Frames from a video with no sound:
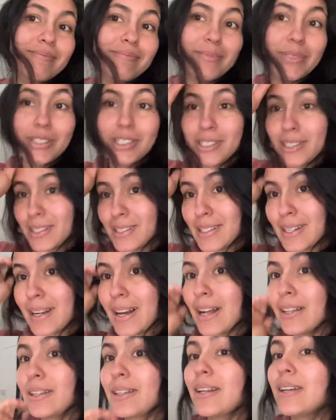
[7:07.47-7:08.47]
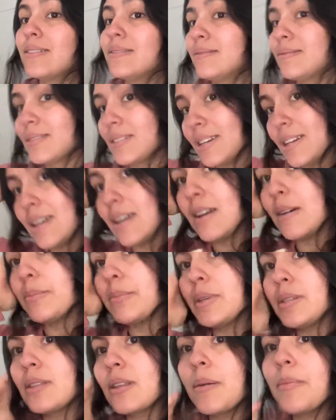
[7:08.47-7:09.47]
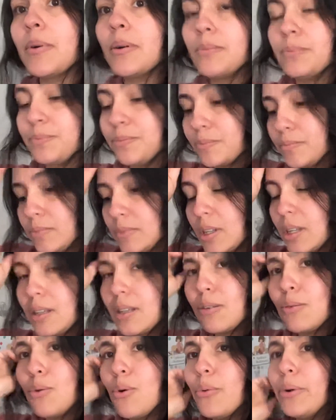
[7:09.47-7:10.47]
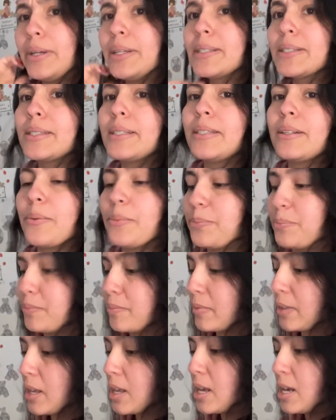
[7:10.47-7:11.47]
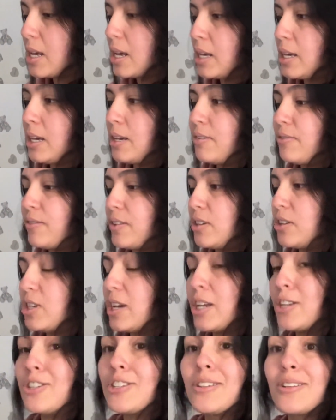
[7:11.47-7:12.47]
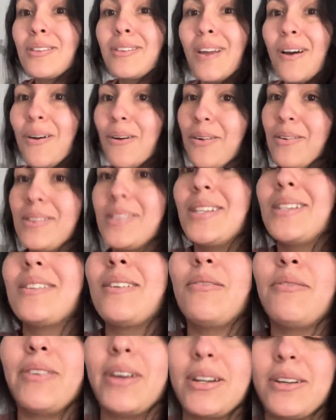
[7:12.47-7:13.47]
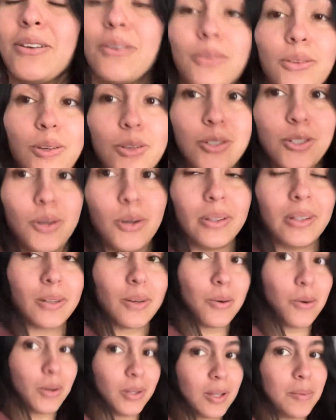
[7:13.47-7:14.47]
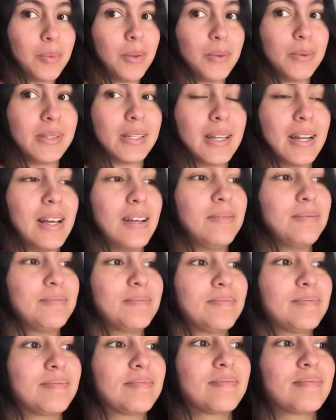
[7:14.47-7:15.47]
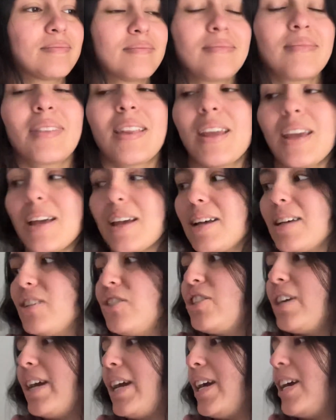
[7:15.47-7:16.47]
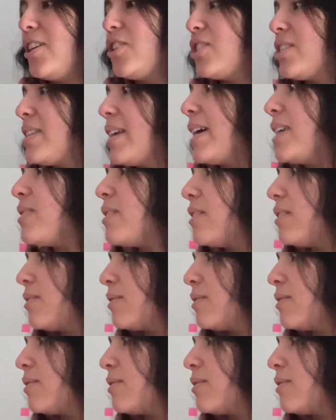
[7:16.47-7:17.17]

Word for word: Podia ter secada, né? Mas tá bom, tá tão ruim assim não. Enfim, gente, ó, vocês estão vendo que eu tô de outro, com outra blusa, né? Gente, vocês...